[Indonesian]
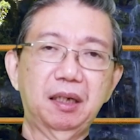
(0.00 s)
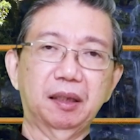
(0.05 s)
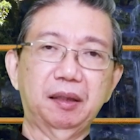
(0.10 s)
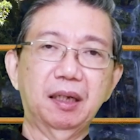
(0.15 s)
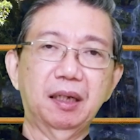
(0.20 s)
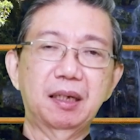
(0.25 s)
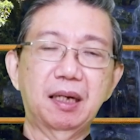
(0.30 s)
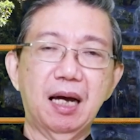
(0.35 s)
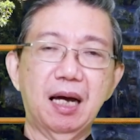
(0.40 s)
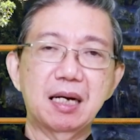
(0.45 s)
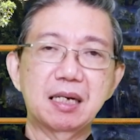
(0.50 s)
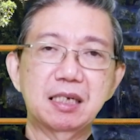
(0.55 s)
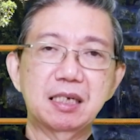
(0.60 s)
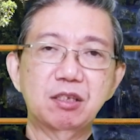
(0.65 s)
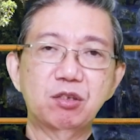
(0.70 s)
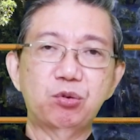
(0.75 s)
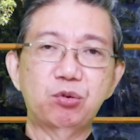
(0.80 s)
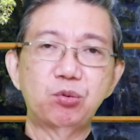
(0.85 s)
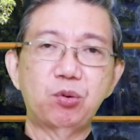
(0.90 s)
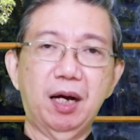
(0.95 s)

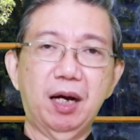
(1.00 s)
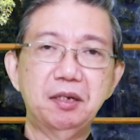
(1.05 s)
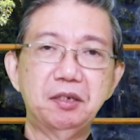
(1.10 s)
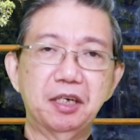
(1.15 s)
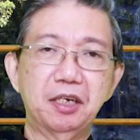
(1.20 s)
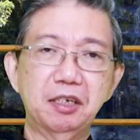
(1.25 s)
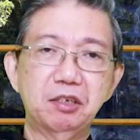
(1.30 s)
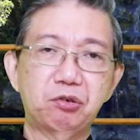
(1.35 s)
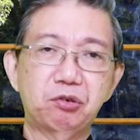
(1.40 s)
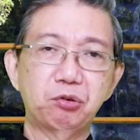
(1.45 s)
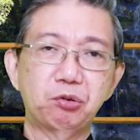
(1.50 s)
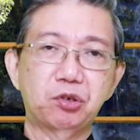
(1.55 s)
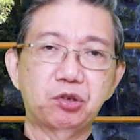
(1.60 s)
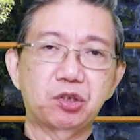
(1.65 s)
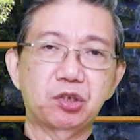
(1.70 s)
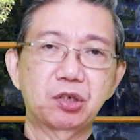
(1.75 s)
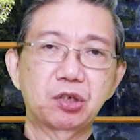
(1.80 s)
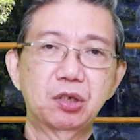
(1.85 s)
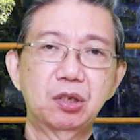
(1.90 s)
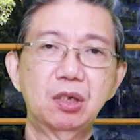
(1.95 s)
Ketenangan Tuhan
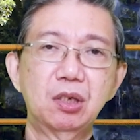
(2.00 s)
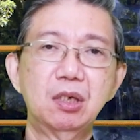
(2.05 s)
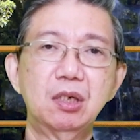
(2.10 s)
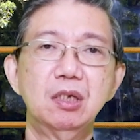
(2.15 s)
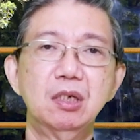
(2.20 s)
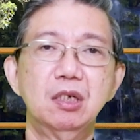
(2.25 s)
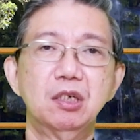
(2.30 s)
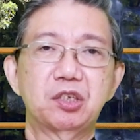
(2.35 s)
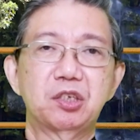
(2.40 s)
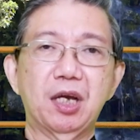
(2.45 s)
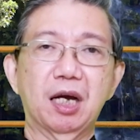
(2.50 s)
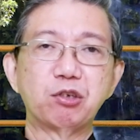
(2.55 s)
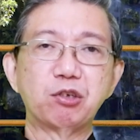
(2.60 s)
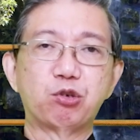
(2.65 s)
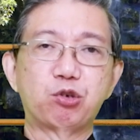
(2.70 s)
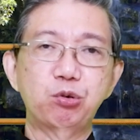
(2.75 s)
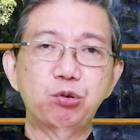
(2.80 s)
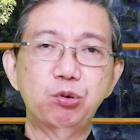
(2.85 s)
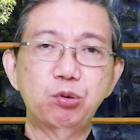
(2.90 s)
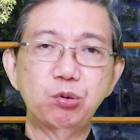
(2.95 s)
Yesus, Sang
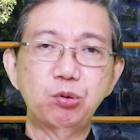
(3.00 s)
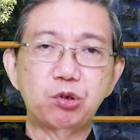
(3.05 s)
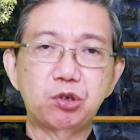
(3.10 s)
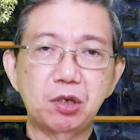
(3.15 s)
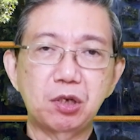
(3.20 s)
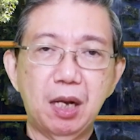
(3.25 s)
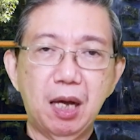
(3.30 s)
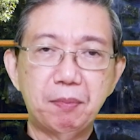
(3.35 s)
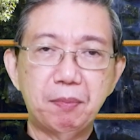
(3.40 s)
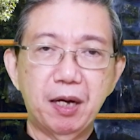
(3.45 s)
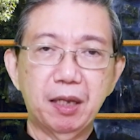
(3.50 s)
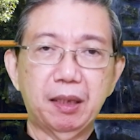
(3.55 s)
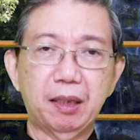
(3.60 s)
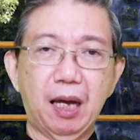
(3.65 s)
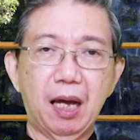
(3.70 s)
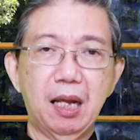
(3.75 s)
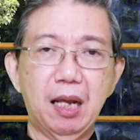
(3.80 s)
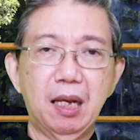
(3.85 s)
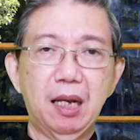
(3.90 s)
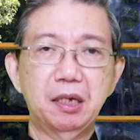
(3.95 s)
Juru Selamat
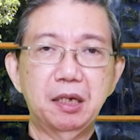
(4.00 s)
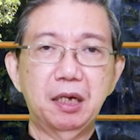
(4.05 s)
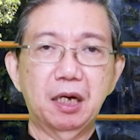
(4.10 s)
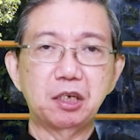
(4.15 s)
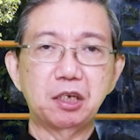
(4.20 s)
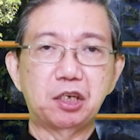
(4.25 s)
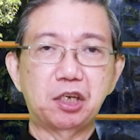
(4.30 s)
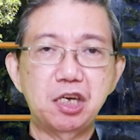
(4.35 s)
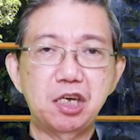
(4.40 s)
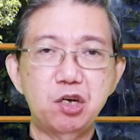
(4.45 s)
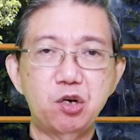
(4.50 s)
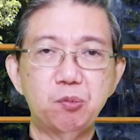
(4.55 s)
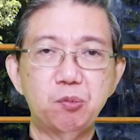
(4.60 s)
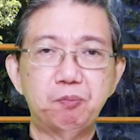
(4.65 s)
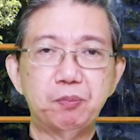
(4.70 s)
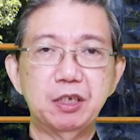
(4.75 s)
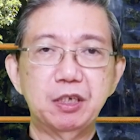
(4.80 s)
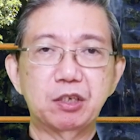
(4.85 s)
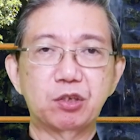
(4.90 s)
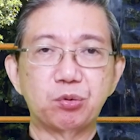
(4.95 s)
Allah yang
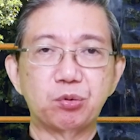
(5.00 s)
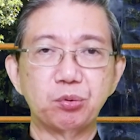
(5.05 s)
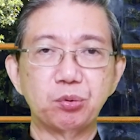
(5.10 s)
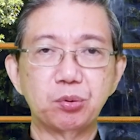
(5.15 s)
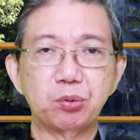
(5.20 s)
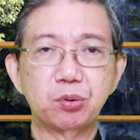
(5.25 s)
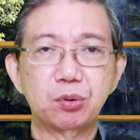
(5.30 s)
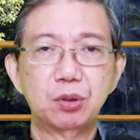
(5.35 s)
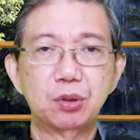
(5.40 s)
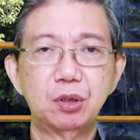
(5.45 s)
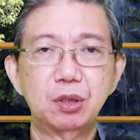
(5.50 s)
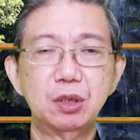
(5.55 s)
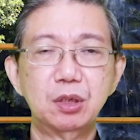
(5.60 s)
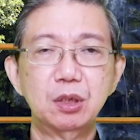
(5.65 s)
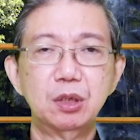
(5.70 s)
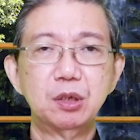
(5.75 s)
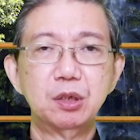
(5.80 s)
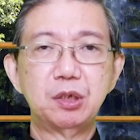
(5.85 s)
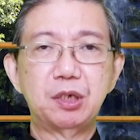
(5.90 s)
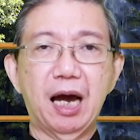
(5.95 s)
hidup itu,
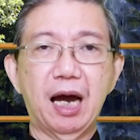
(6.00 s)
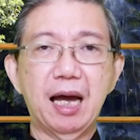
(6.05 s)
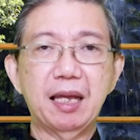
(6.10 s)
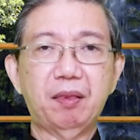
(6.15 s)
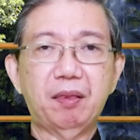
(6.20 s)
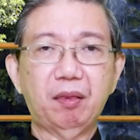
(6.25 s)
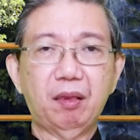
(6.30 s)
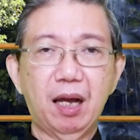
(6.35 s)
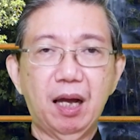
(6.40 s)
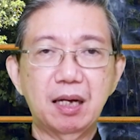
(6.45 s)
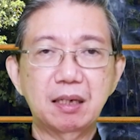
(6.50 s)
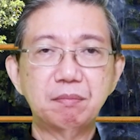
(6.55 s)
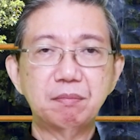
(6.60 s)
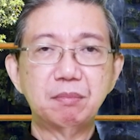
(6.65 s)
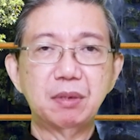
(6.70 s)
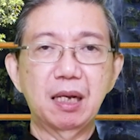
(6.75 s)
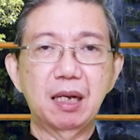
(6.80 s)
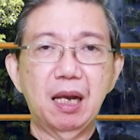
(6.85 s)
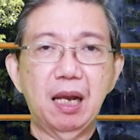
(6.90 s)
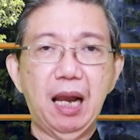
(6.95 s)
datang
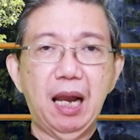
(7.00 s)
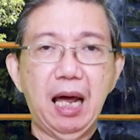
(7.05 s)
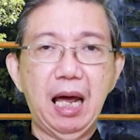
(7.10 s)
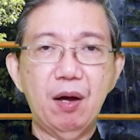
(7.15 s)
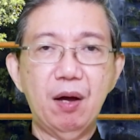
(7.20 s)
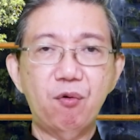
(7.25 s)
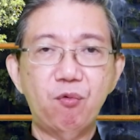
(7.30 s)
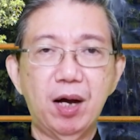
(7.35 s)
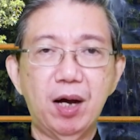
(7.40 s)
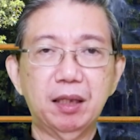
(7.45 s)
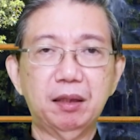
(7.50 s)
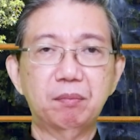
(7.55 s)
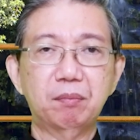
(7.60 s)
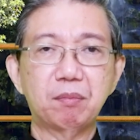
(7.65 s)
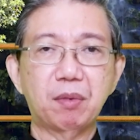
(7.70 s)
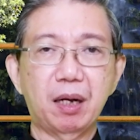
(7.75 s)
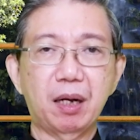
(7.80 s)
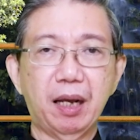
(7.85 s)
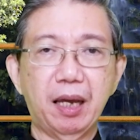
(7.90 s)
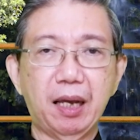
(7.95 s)
melawat
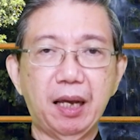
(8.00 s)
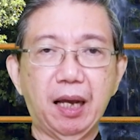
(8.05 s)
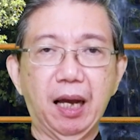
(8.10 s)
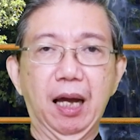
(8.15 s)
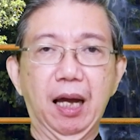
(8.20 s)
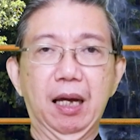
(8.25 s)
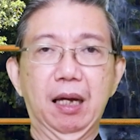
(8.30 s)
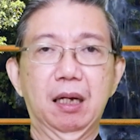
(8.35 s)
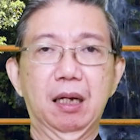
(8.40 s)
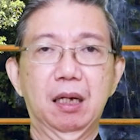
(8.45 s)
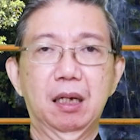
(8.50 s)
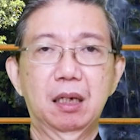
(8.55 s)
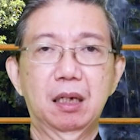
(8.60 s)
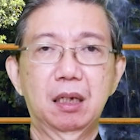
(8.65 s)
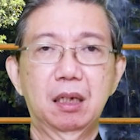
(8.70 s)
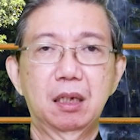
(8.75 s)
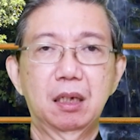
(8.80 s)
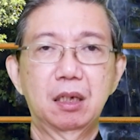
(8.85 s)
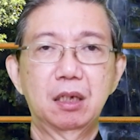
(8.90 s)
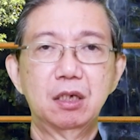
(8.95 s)
mereka
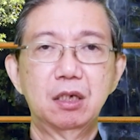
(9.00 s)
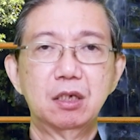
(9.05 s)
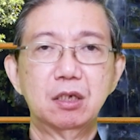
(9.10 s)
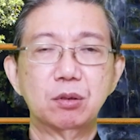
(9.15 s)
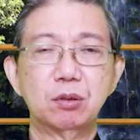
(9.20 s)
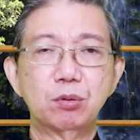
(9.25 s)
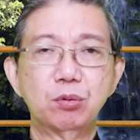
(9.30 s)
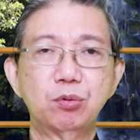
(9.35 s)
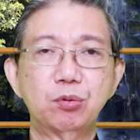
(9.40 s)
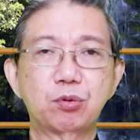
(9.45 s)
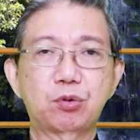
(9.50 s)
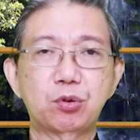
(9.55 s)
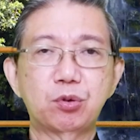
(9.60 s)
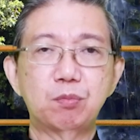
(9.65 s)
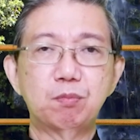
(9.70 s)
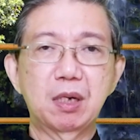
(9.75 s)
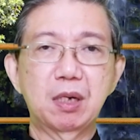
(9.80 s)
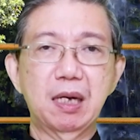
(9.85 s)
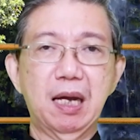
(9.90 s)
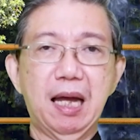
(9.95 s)

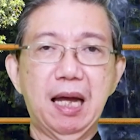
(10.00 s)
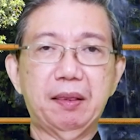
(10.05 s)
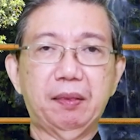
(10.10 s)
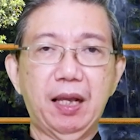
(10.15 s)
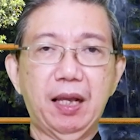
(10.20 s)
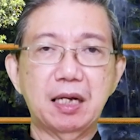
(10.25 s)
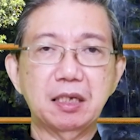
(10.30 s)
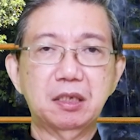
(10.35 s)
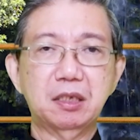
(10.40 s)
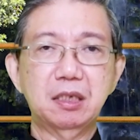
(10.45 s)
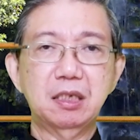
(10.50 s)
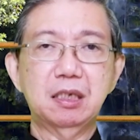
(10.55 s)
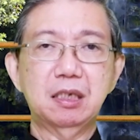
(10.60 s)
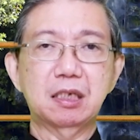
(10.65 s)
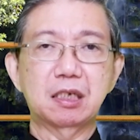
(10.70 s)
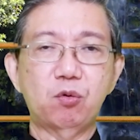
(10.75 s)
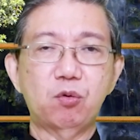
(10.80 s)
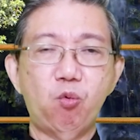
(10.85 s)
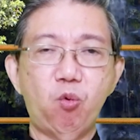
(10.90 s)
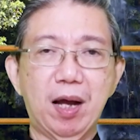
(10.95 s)
untuk mengatasi
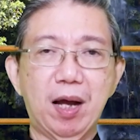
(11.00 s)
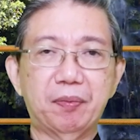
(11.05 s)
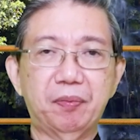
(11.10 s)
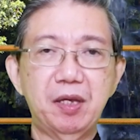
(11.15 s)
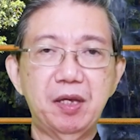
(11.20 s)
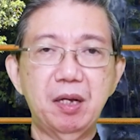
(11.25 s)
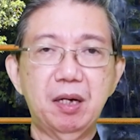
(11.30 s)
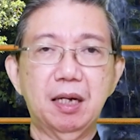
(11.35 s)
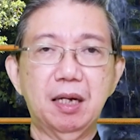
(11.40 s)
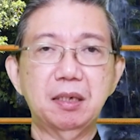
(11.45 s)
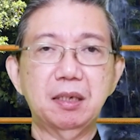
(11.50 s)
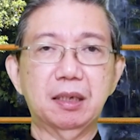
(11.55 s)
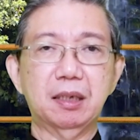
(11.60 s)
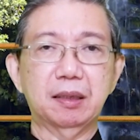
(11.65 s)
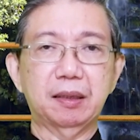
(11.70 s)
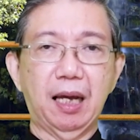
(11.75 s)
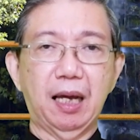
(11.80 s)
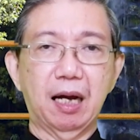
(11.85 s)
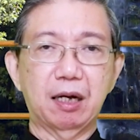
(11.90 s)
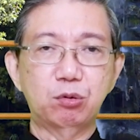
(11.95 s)
kekhawatiran,
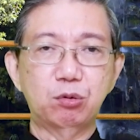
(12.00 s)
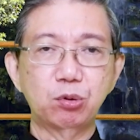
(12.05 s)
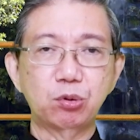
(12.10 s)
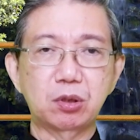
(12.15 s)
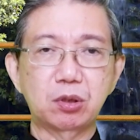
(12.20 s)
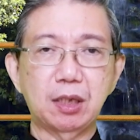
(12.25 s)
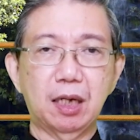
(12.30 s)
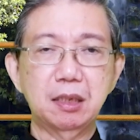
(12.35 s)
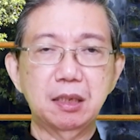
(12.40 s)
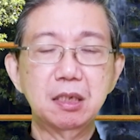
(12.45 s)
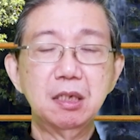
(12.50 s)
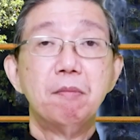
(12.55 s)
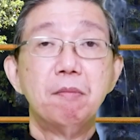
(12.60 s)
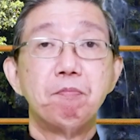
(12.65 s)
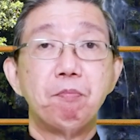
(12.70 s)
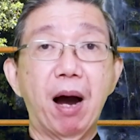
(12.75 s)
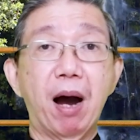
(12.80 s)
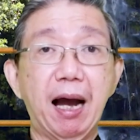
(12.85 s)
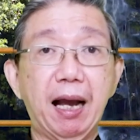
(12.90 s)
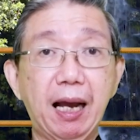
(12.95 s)
ketakutan,
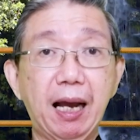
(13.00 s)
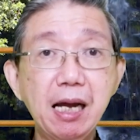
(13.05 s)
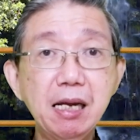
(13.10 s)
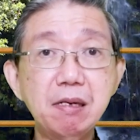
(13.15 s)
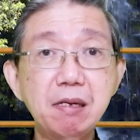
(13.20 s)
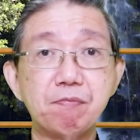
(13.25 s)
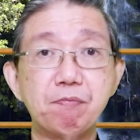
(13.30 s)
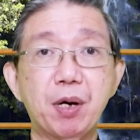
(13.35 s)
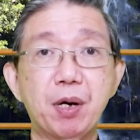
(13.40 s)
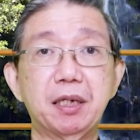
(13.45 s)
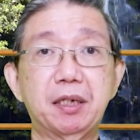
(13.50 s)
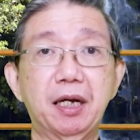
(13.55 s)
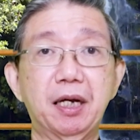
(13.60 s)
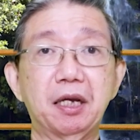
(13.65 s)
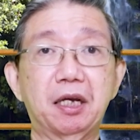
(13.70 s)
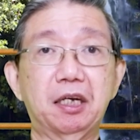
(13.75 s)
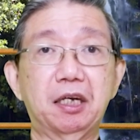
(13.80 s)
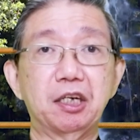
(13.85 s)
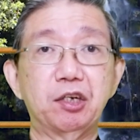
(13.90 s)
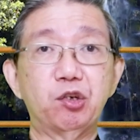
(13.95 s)
bahkan
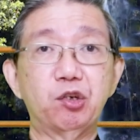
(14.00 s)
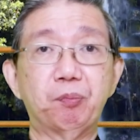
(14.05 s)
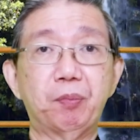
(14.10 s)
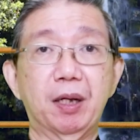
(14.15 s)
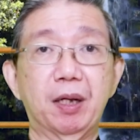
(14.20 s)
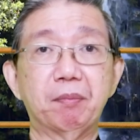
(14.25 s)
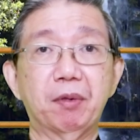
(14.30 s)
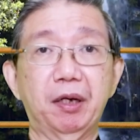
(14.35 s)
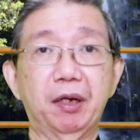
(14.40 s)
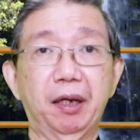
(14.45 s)
badai kehidupan